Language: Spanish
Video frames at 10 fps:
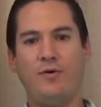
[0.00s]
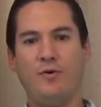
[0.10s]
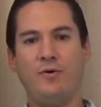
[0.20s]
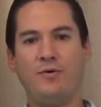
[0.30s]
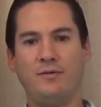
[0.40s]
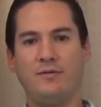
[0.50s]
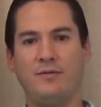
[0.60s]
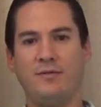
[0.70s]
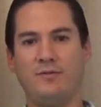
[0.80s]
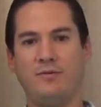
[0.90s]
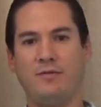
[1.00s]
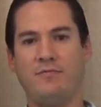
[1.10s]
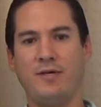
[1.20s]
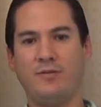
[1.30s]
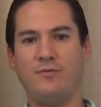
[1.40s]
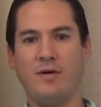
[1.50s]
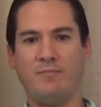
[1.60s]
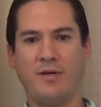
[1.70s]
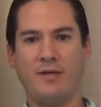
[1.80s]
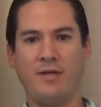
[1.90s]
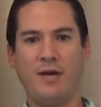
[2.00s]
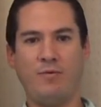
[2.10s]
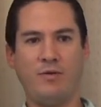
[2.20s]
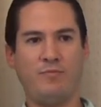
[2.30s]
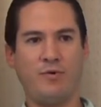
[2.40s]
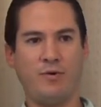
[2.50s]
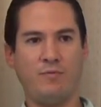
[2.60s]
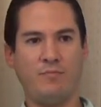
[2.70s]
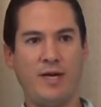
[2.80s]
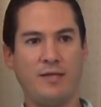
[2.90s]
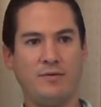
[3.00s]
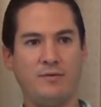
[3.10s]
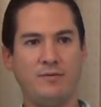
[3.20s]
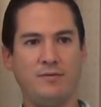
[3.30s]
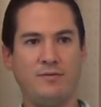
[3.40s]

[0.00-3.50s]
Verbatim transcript: o en su defecto a perder el oído por completo,